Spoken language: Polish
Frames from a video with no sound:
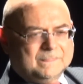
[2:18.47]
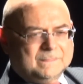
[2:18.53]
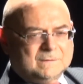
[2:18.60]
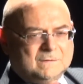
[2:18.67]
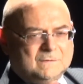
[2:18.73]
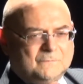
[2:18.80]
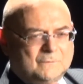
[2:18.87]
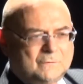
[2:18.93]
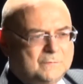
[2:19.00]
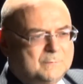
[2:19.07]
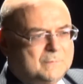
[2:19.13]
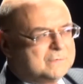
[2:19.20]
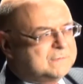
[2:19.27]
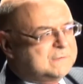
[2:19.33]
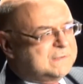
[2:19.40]
dwóch
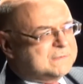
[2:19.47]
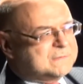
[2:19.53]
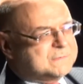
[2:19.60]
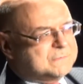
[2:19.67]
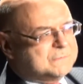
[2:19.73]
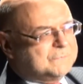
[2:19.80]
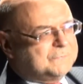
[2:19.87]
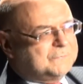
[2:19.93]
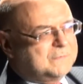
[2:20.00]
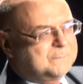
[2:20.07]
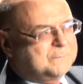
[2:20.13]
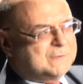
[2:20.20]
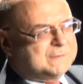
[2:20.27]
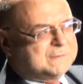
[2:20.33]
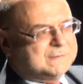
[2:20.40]
morderców,
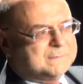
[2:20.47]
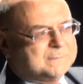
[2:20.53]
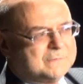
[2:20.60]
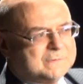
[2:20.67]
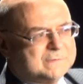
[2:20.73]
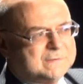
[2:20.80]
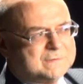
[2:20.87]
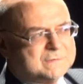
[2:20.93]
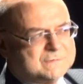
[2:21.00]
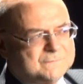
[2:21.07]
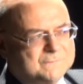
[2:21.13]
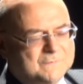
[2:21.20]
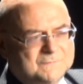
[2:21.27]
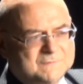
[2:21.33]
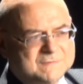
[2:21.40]
płatnych
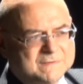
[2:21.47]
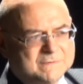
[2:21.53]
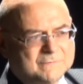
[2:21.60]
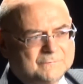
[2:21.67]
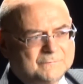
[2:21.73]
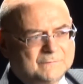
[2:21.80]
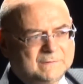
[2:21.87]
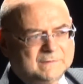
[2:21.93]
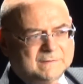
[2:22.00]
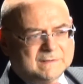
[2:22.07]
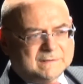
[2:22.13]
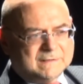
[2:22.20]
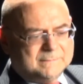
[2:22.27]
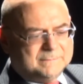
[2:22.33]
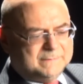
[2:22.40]
morderców, oficerów
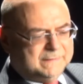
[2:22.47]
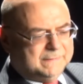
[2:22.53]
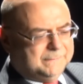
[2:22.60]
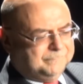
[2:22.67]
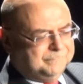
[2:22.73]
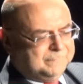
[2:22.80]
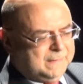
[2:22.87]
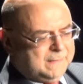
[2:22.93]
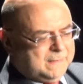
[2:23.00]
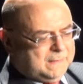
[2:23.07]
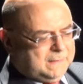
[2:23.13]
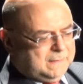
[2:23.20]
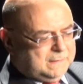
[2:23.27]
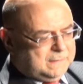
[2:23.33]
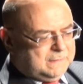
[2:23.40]
KGB,
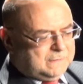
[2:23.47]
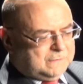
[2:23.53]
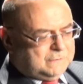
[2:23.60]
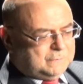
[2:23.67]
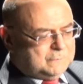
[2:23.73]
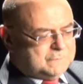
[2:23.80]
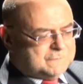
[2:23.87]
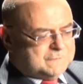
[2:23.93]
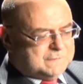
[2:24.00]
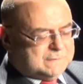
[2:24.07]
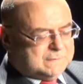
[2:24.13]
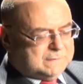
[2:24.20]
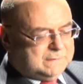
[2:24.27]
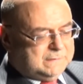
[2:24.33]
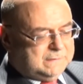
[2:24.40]
y,
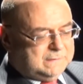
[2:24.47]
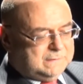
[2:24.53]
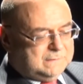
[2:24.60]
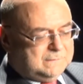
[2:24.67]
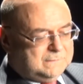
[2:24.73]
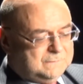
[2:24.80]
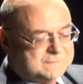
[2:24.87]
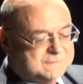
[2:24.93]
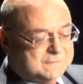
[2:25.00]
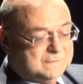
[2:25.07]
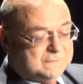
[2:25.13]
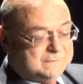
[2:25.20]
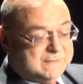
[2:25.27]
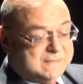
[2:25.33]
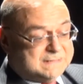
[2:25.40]
którzy
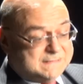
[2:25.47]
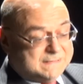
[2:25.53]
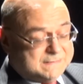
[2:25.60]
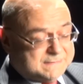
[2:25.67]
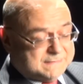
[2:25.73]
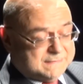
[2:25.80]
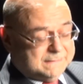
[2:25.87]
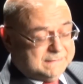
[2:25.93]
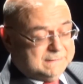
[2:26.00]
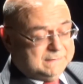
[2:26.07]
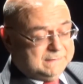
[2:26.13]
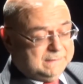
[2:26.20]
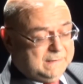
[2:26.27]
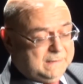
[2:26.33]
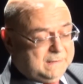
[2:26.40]
y, na
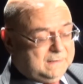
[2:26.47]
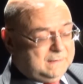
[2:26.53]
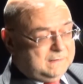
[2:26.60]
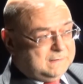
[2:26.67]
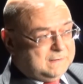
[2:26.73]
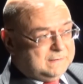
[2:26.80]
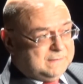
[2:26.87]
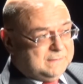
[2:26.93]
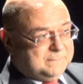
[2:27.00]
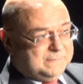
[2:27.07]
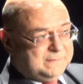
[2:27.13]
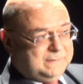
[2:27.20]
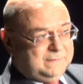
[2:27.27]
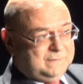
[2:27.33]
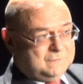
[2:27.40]
zlecenie
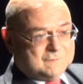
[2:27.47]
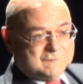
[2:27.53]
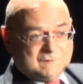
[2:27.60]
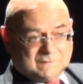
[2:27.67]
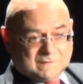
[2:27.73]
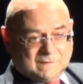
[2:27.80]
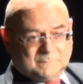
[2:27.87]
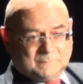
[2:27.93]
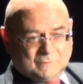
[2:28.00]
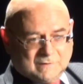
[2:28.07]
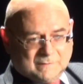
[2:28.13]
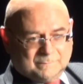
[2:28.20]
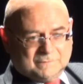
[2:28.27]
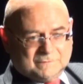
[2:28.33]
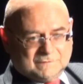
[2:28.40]
KGB, czytaj,
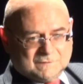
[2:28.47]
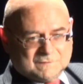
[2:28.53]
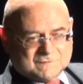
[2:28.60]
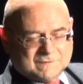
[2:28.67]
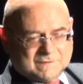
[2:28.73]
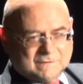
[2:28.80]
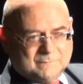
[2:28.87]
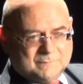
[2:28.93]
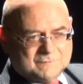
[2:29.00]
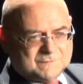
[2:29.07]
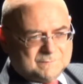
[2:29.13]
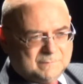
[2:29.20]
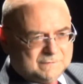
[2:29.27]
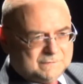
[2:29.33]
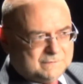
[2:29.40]
biura politycznego, bo
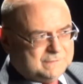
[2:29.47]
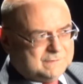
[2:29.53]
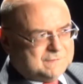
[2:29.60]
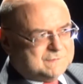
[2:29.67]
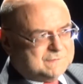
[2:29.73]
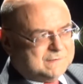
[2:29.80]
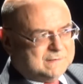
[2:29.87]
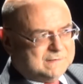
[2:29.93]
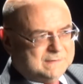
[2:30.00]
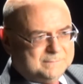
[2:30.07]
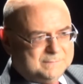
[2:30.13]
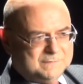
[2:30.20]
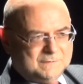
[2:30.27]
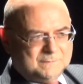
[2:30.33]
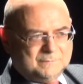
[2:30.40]
trzeba dodać, że
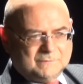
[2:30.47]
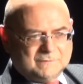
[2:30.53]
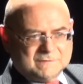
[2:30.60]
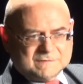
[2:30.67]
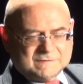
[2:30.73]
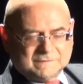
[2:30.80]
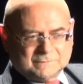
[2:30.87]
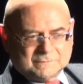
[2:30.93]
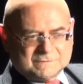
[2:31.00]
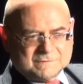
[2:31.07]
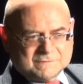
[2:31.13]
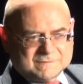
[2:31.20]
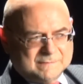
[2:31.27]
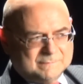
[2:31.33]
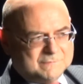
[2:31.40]
KGB nie było
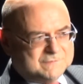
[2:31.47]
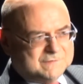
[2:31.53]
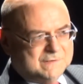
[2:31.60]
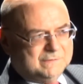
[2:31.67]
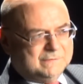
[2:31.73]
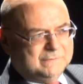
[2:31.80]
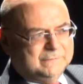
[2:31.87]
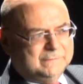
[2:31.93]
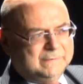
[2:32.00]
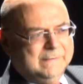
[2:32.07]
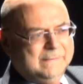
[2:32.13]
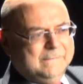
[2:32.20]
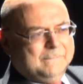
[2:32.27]
instytucją samodzielną,